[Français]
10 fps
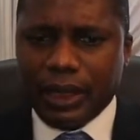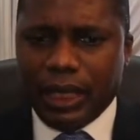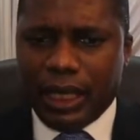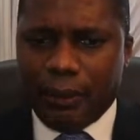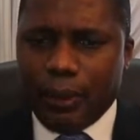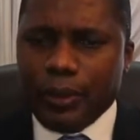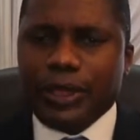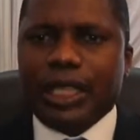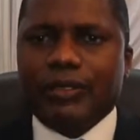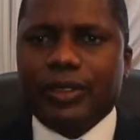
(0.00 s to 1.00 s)
un peu
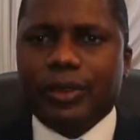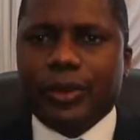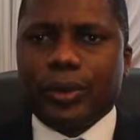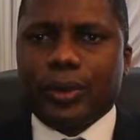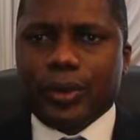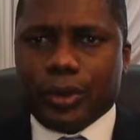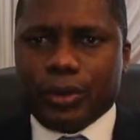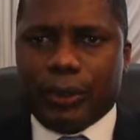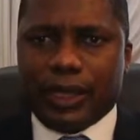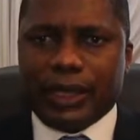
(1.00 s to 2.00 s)
plus à la vie du Togo, que ce
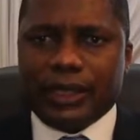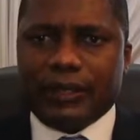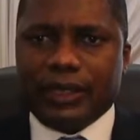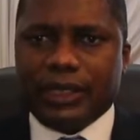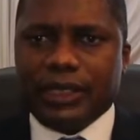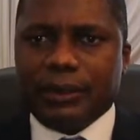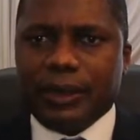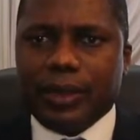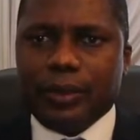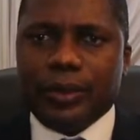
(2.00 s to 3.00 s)
soit par des
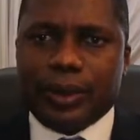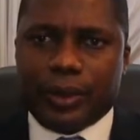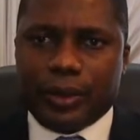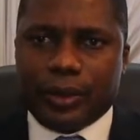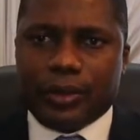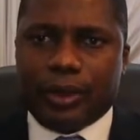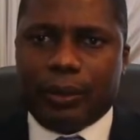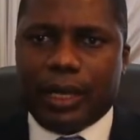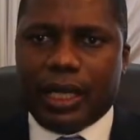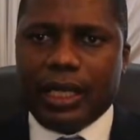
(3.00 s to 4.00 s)
investissements ou bien que ce soit
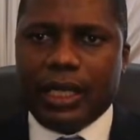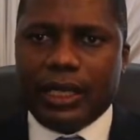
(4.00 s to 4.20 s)
par